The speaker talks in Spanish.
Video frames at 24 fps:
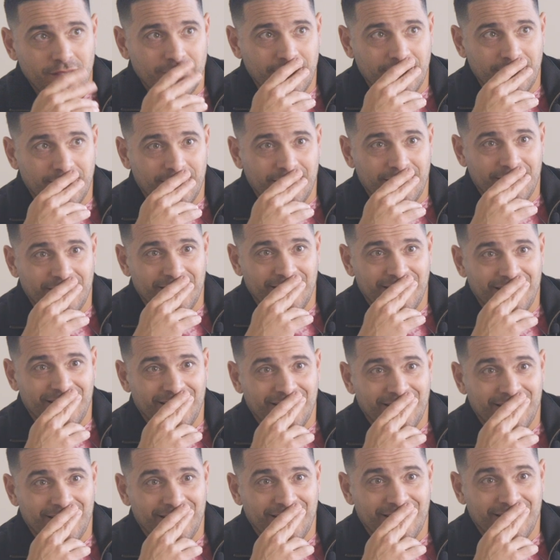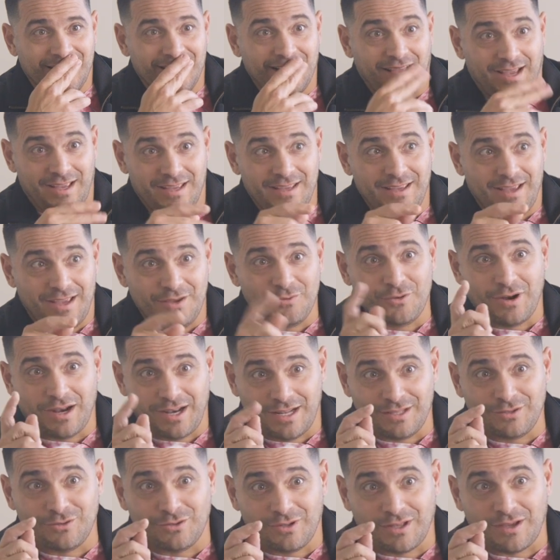Eh, ahí hay una
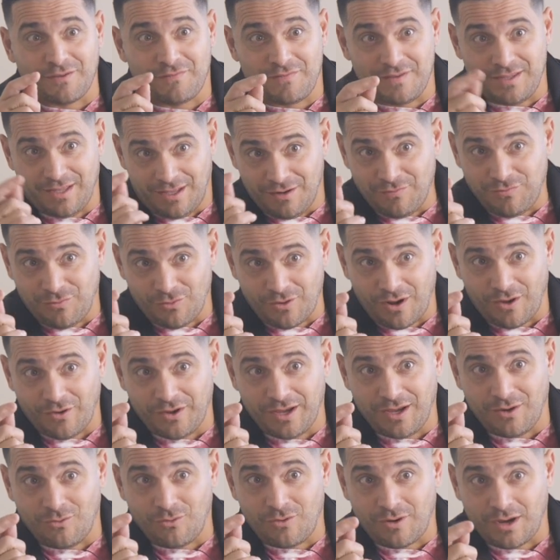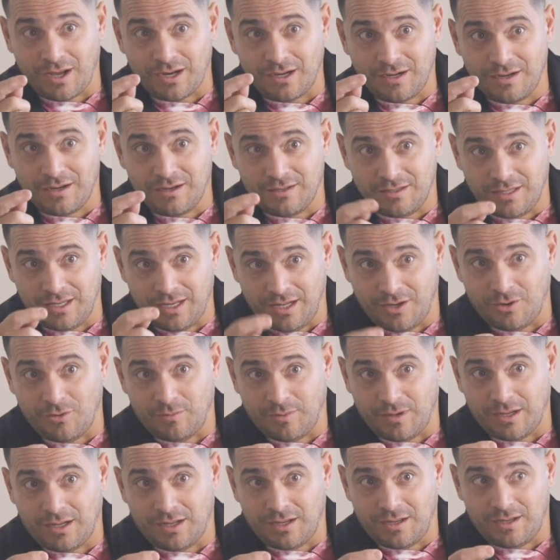anécdota que Fidel fue una vez a buscar
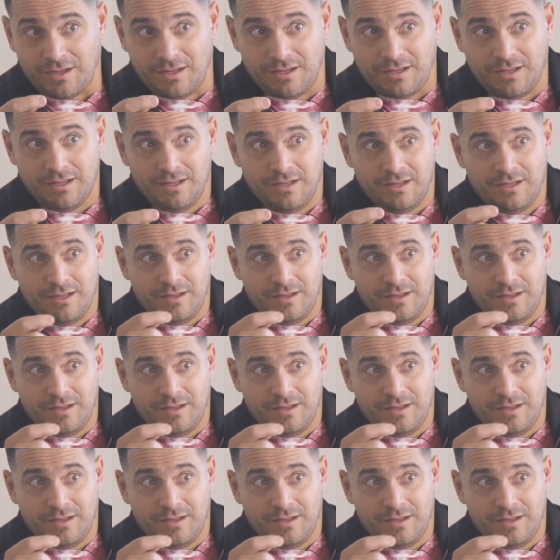dinero para